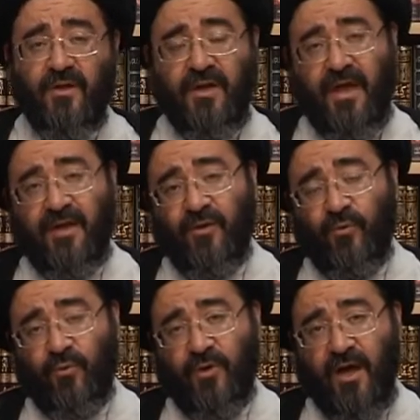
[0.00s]

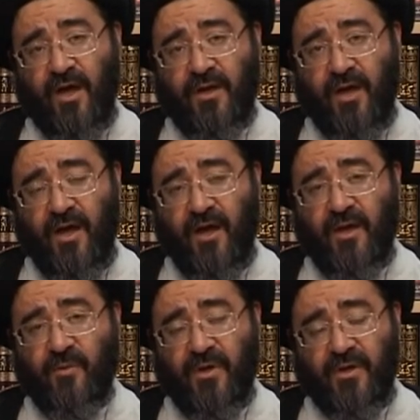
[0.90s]
لأنه كان
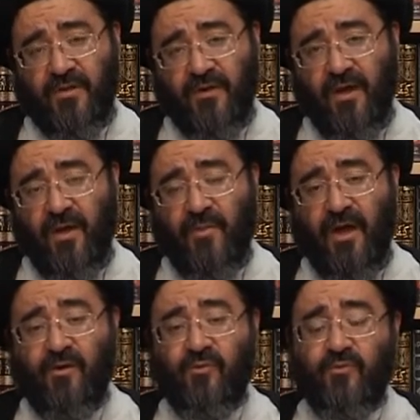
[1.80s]
عالما إذ لا
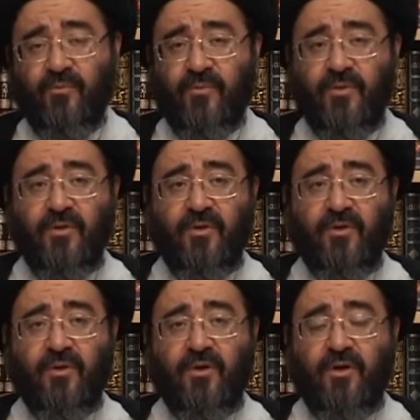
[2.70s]
معلوم
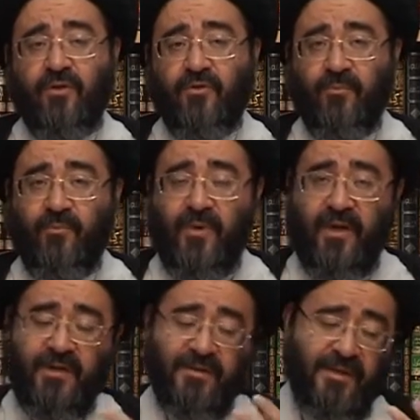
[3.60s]
ثم
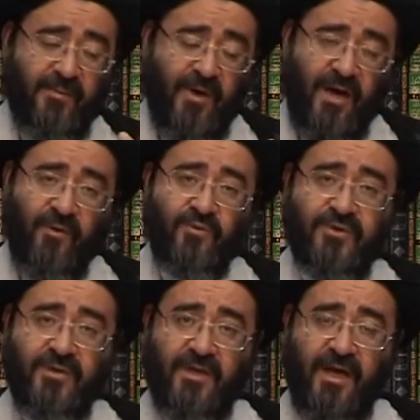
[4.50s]
عندما
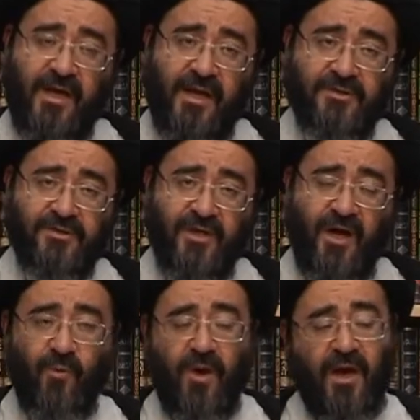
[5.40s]
أوجد
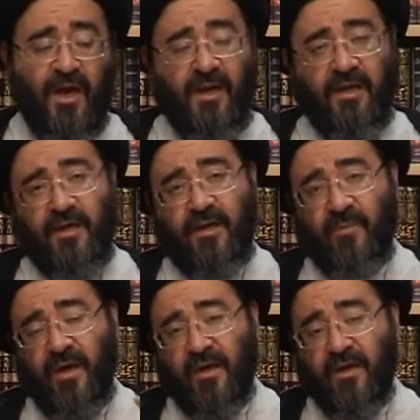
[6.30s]
الأشياء وقع
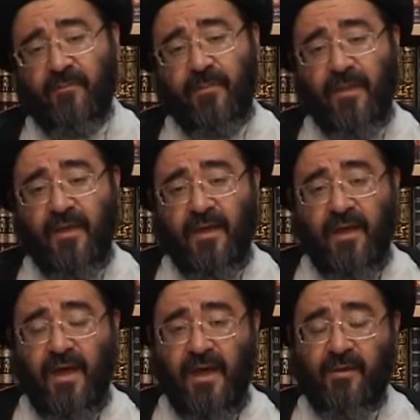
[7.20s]
العلم على
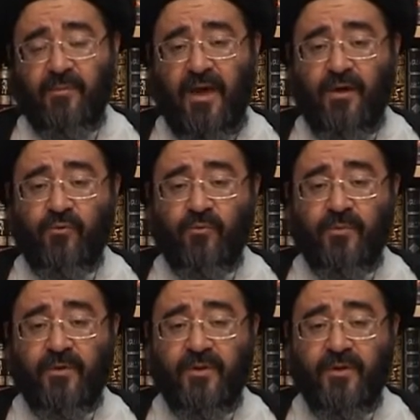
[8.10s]
المعلوم
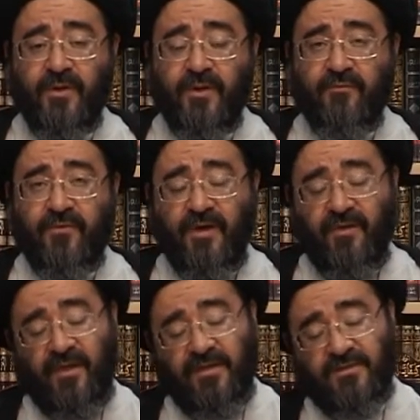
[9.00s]

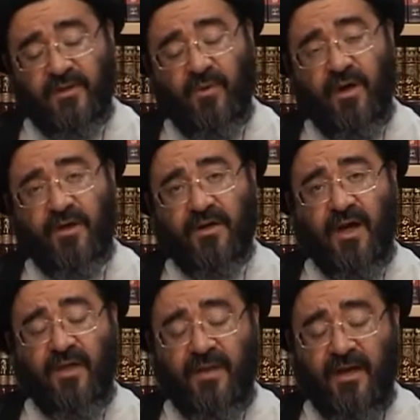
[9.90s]
فإذا سواء
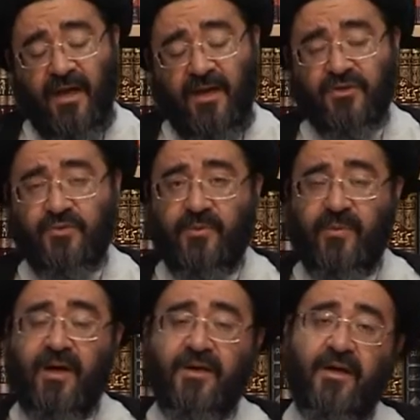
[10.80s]
كان العرش
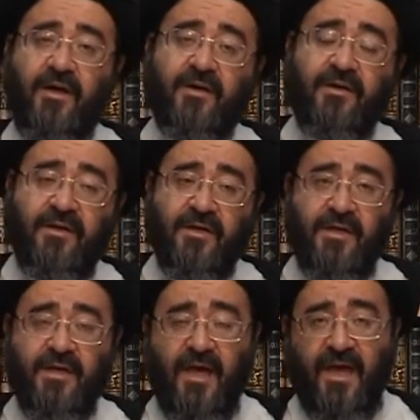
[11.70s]
بمعنى
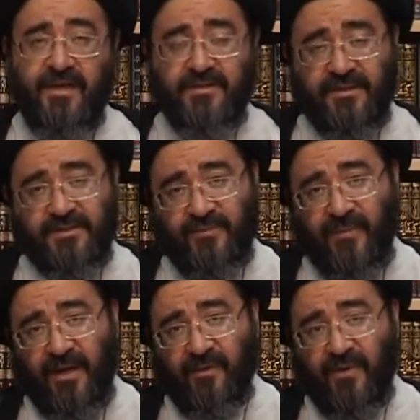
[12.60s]
الجسم
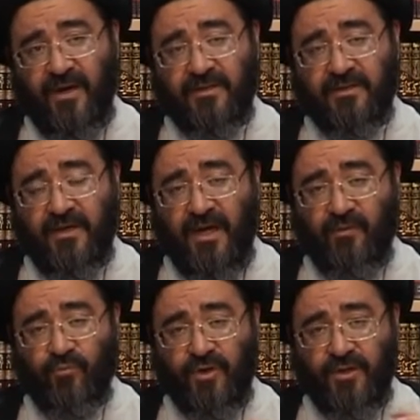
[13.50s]
المادي
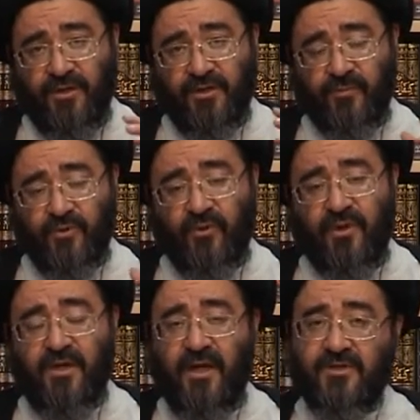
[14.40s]
المحيط
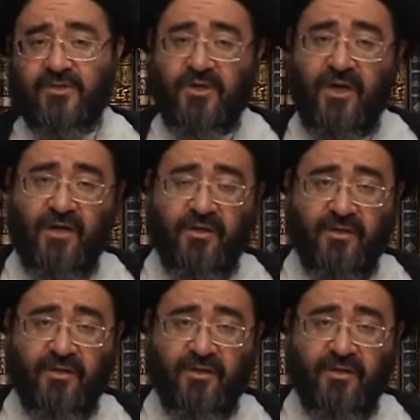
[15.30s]
بكل الأشياء